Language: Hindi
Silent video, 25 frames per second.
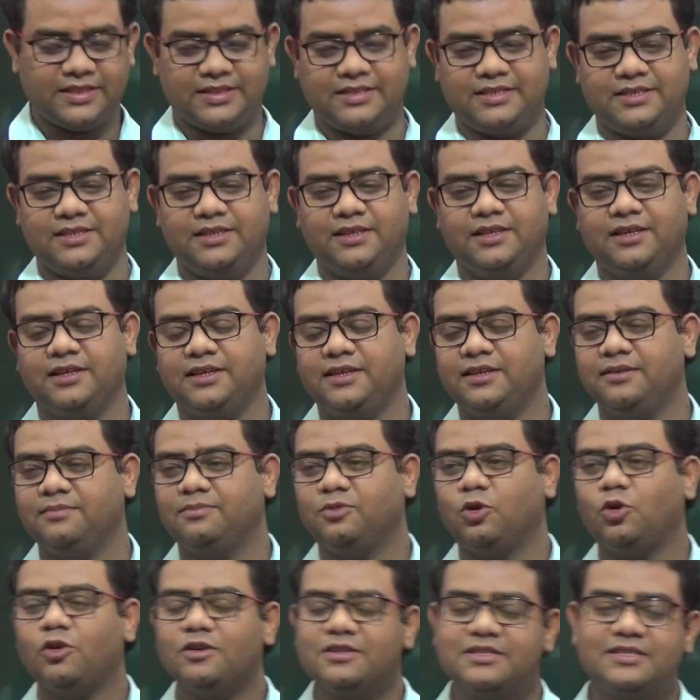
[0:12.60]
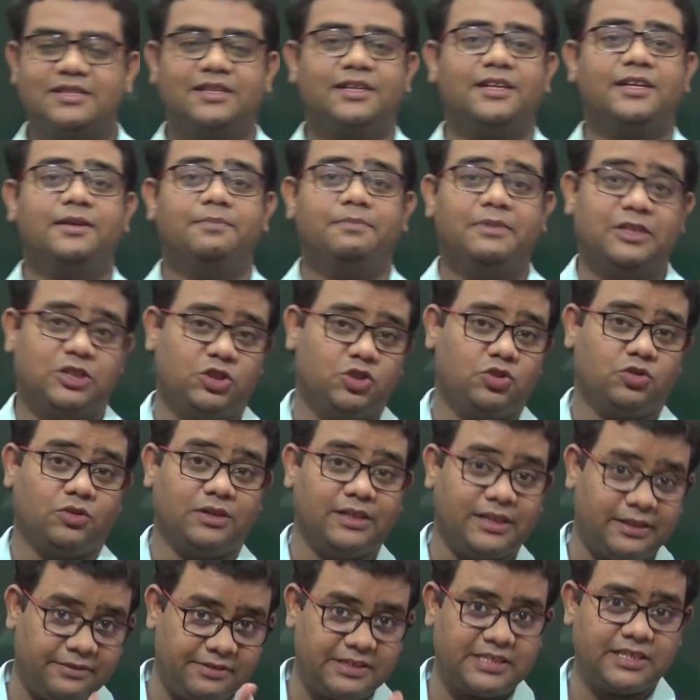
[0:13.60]
ऐसी है कि बहुत सारे बच्चों का
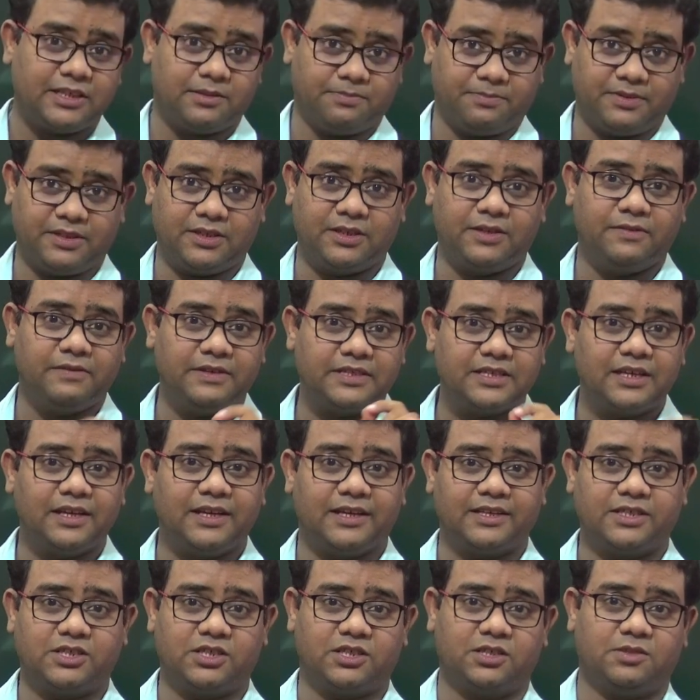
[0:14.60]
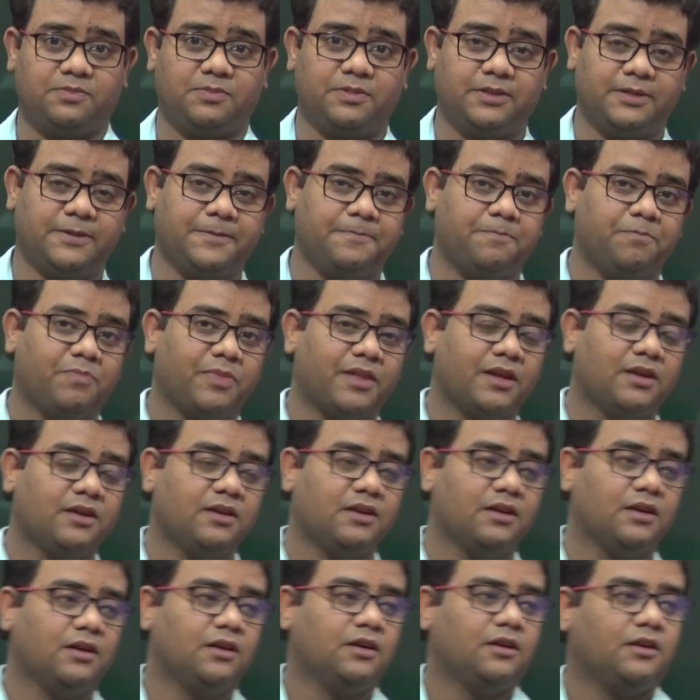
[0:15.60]
रिवीजन पर रिवीजन लेक्चर्स पर
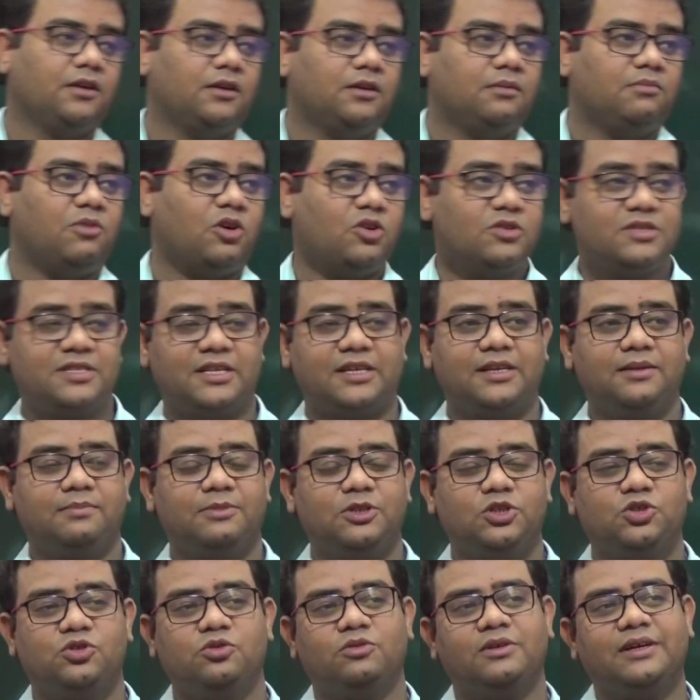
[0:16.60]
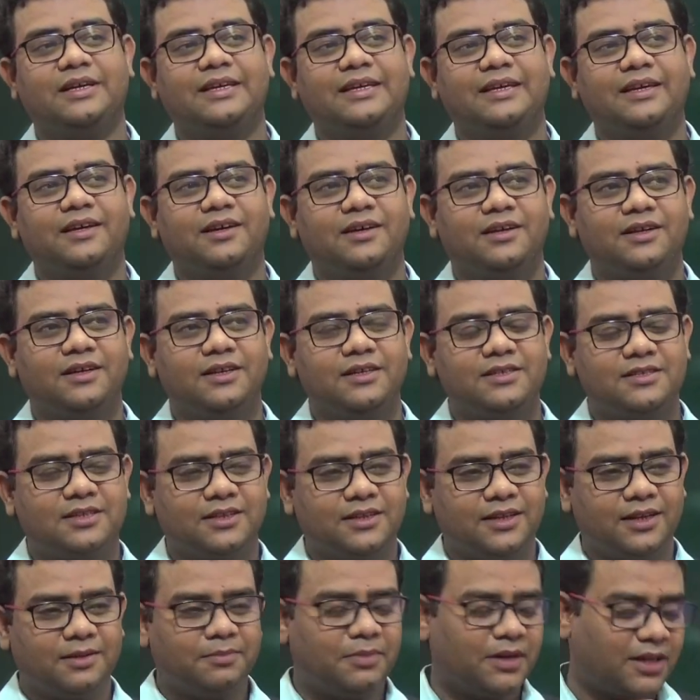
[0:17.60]
बहुत सारे बच्चों का ये आ रहा है कि सर
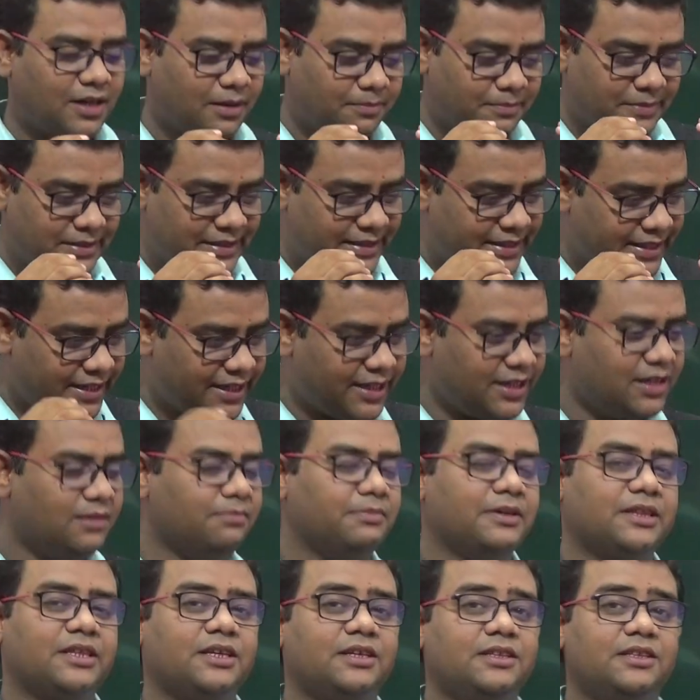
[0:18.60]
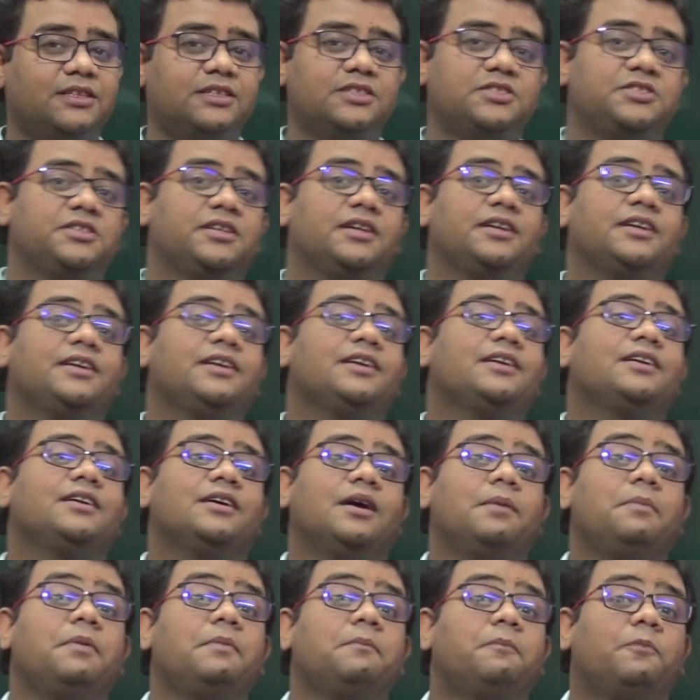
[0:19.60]
एक बार आप डेट बता दीजिए कि
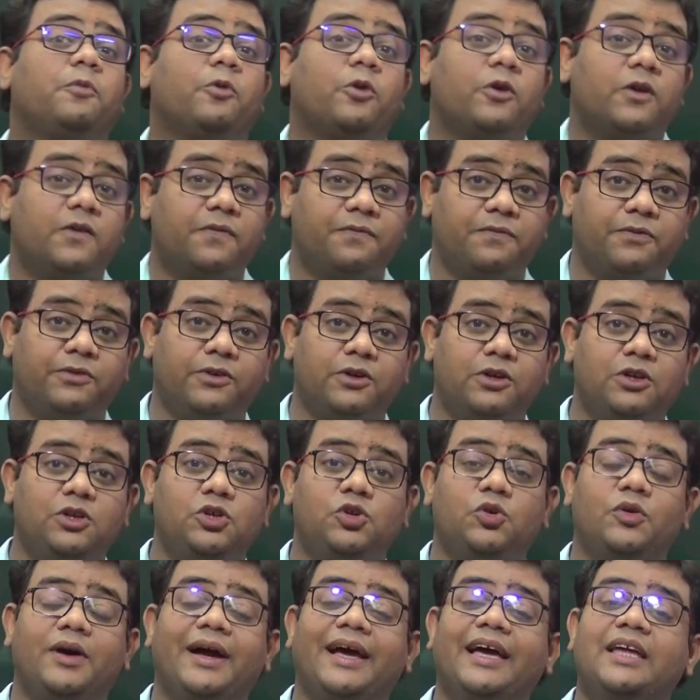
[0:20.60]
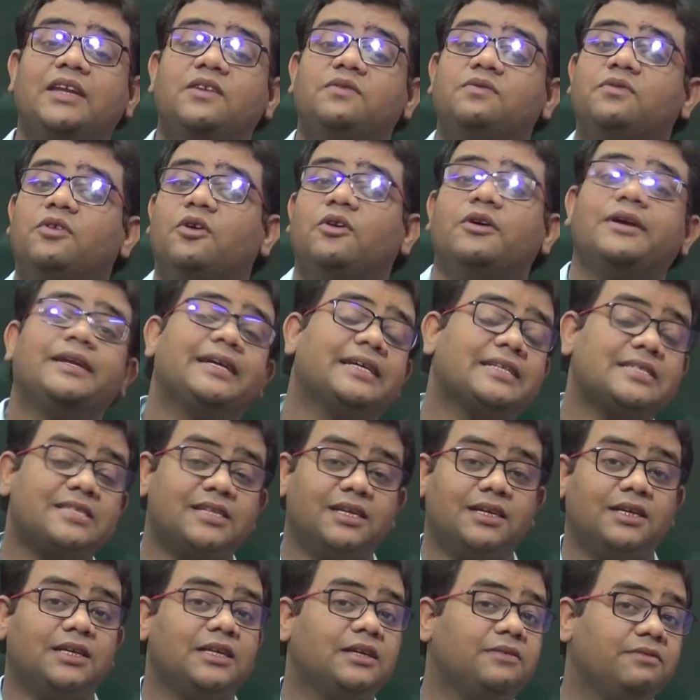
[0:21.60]
कब पोर्टफोलियो एंड फॉरेक्स
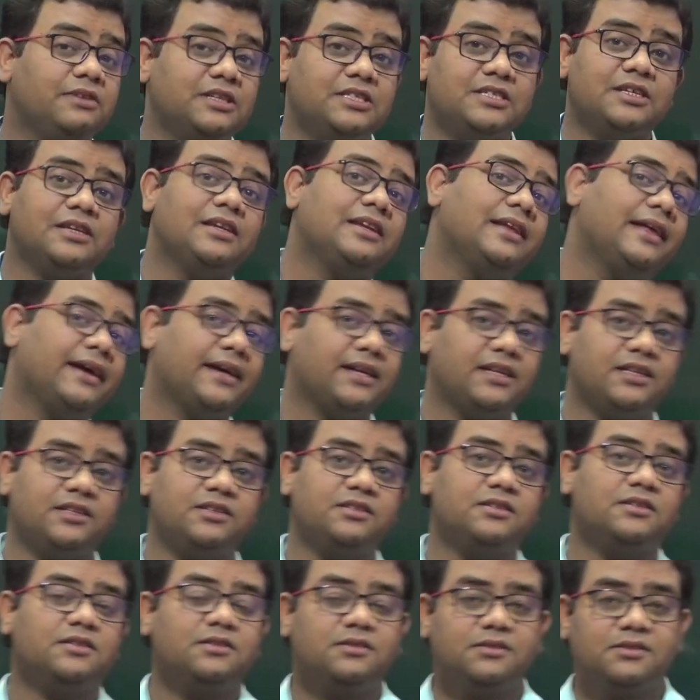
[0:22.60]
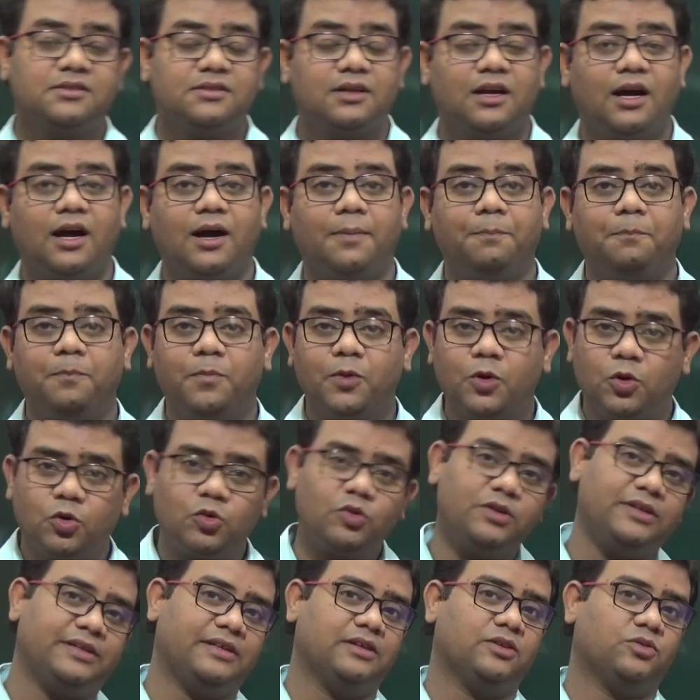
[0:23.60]
का रिवीजन लेक्चर
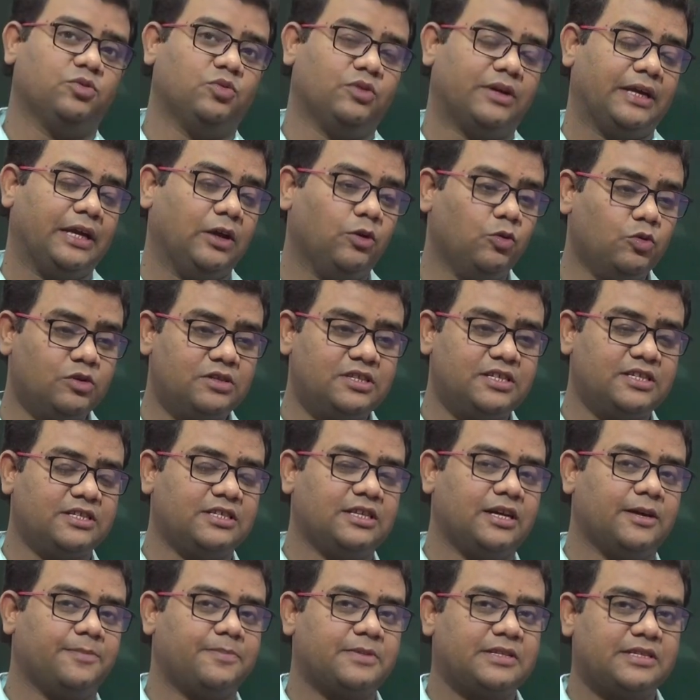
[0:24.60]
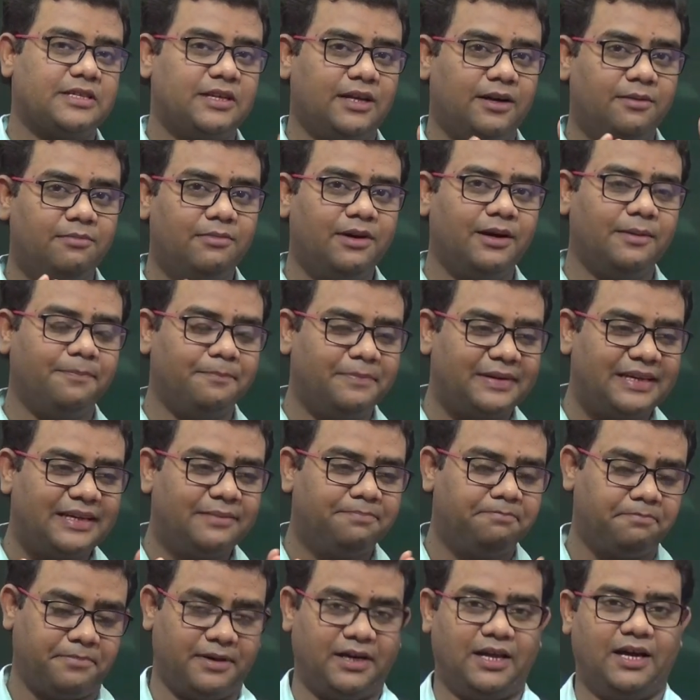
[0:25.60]
अपलोड करोगे उस हिसाब से हम अपनी
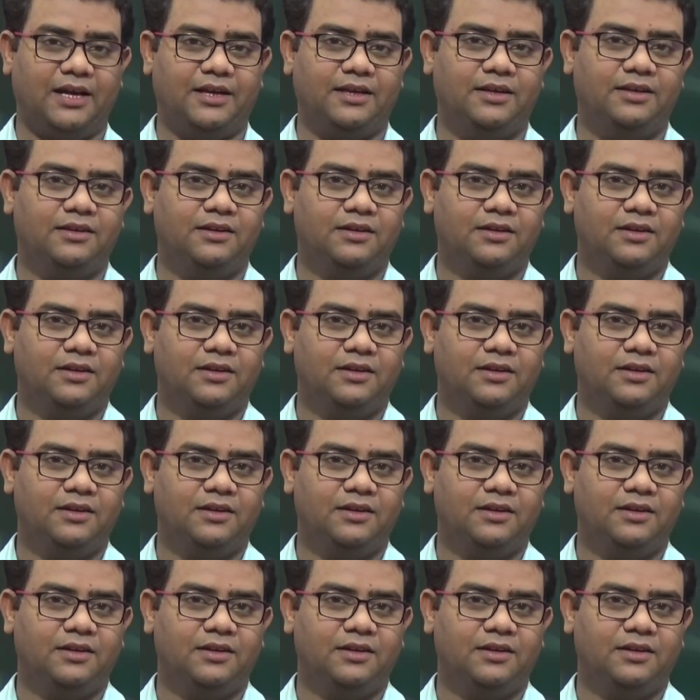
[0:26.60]
पढ़ाई